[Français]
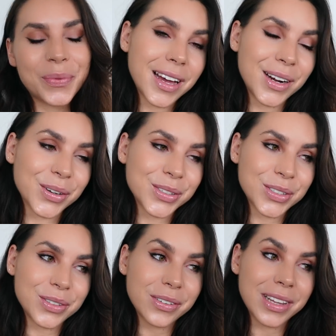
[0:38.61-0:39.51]
Alors
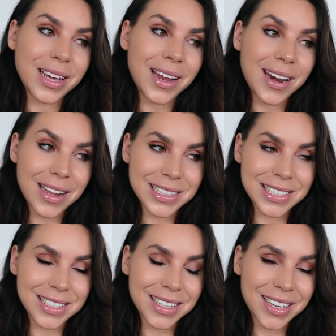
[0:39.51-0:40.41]
aujourd'hui on est
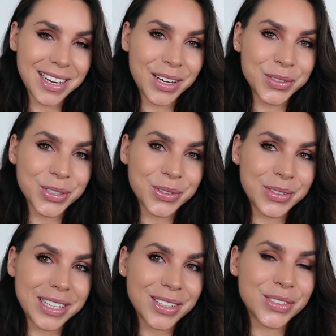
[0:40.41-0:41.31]
lundi et aujourd'hui